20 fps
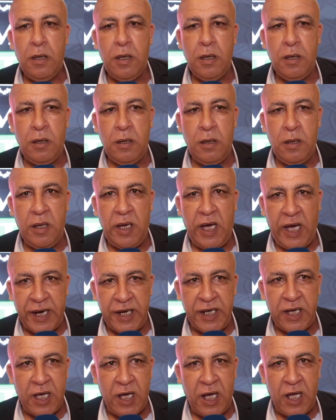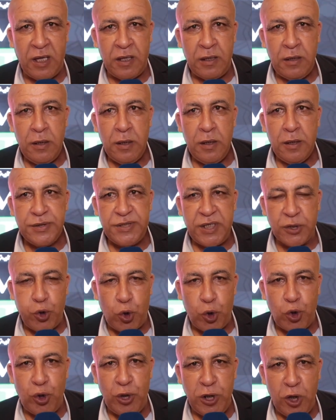آه، عريقه
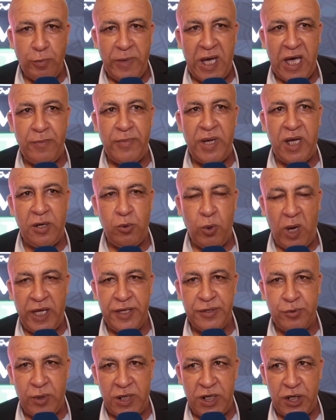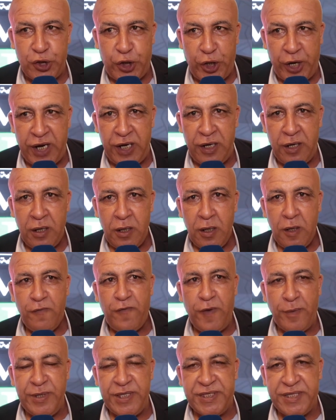تدخل اليوم عامها الواحد والعشرين
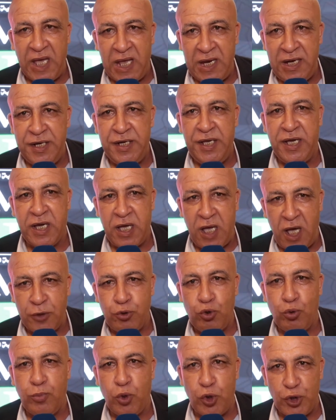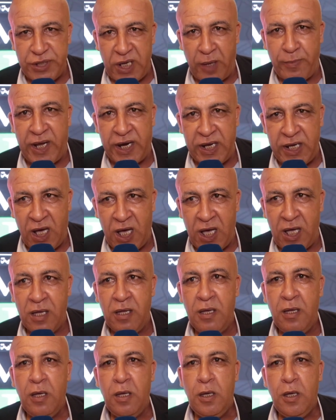فبالتالي انعقاد مؤتمرها
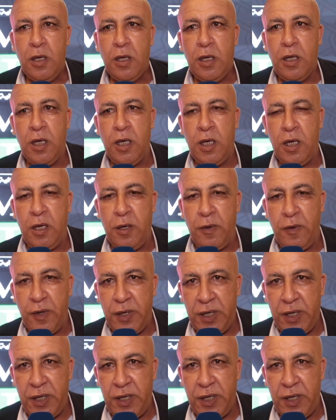آه،